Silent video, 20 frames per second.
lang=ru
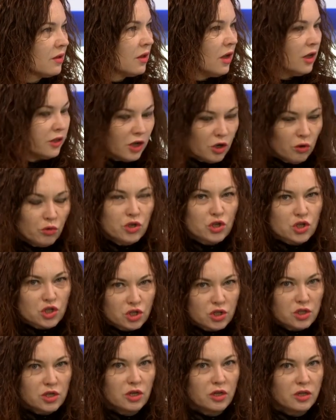Это люди,
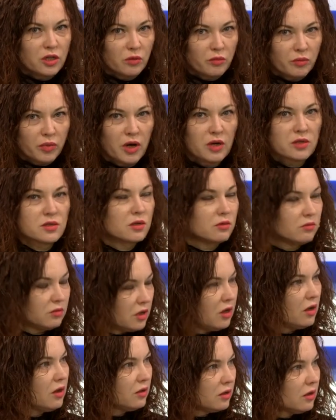жители Донбасса.
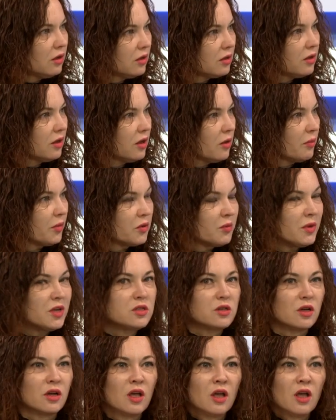Да, да, да.
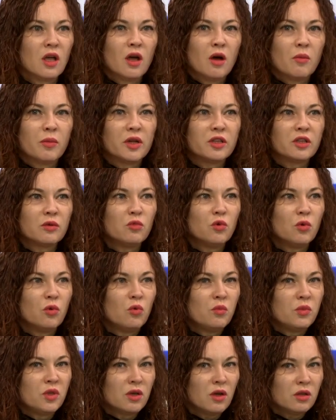Понимаете? Поэтому
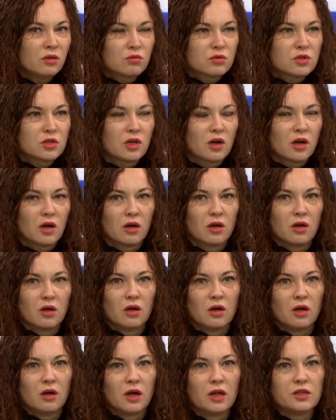у меня, друзья,
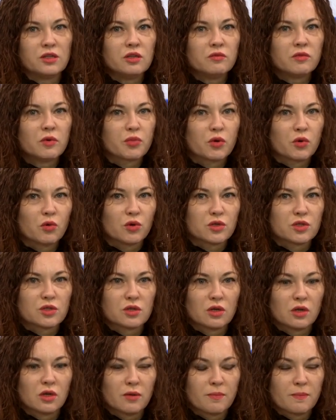э, один
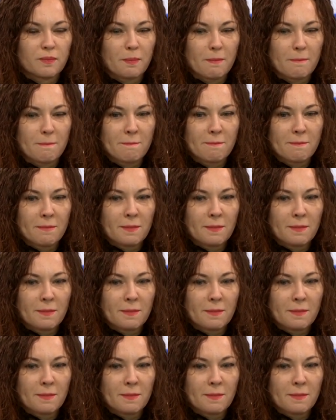вопрос. Эм,